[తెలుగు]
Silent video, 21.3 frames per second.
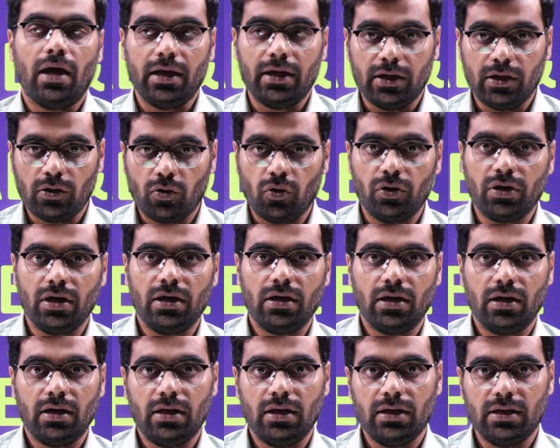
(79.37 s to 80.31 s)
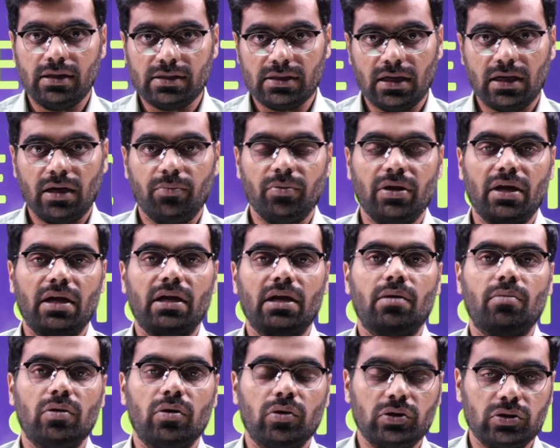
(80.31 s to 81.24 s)
అండ్ ఇంకోటి ఏంటంటే నిజంగా మీకు
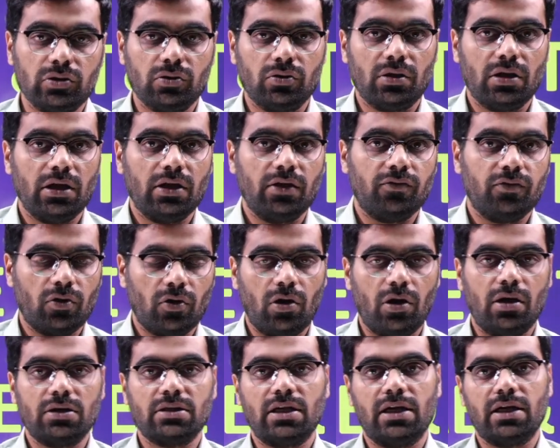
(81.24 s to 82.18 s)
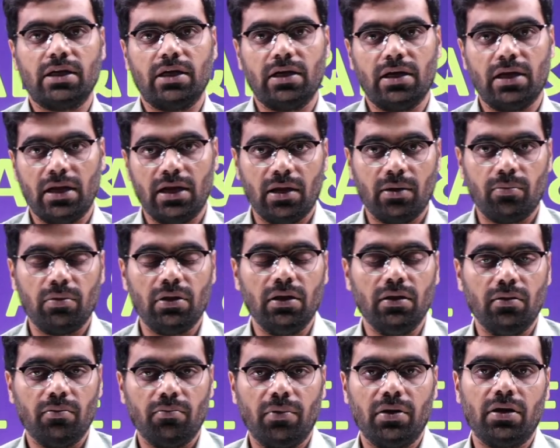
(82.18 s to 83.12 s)
ఏడబ్ల్యూ వచ్చి ఉంటే ఇఫ్ యూ గాట్ సెలెక్టెడ్
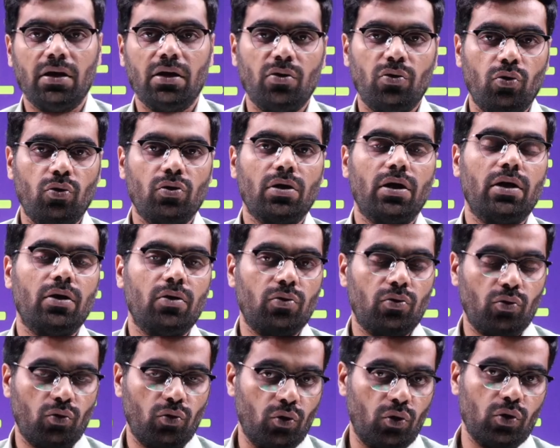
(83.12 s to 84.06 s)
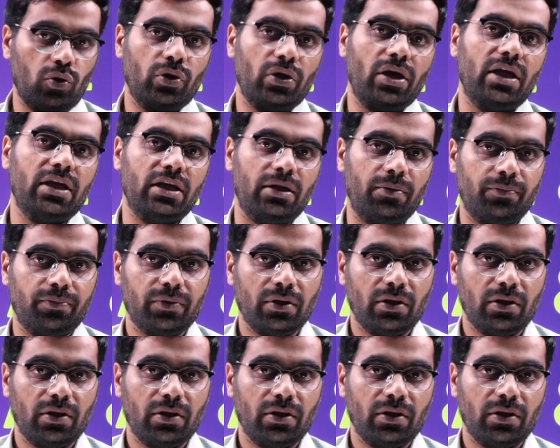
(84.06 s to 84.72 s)
ఏడబ్ల్యూ బెటర్ డోంట్ గో టు ఏఈ